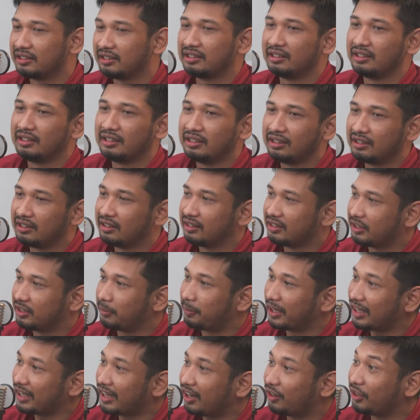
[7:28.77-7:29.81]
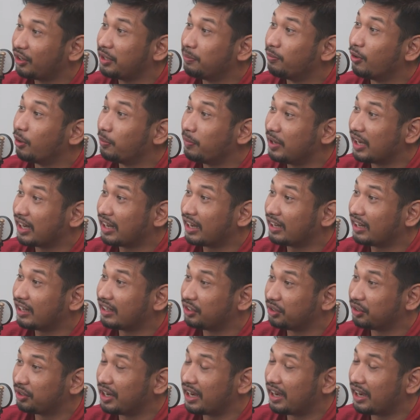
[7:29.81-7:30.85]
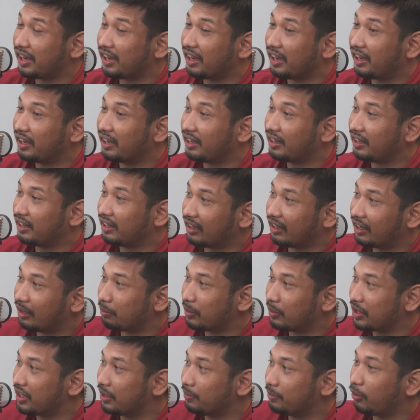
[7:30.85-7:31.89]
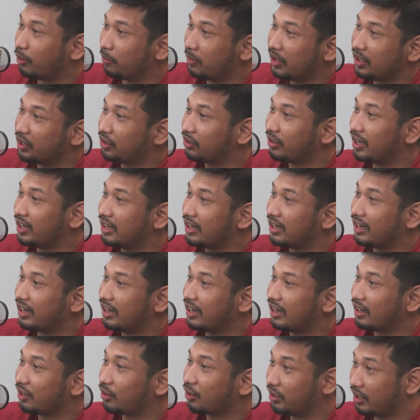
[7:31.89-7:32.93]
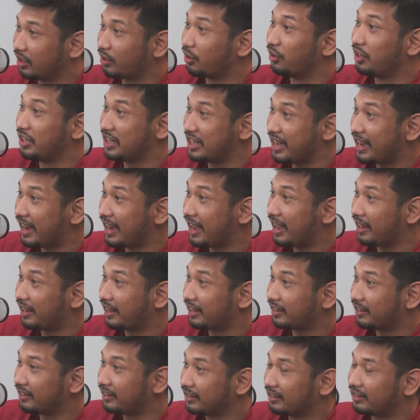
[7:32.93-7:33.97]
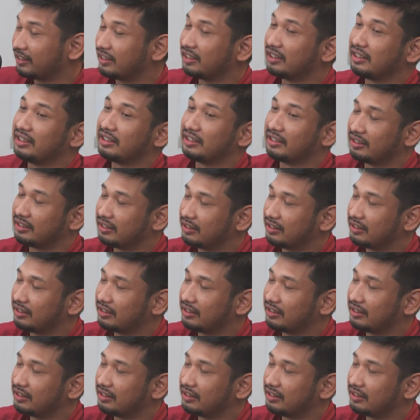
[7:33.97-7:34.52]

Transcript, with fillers: Oke. Okay. Seperti kalau di mobil kan juga uh, mesin mobil itu ada kode-kodenya kan. -hmm. gitu.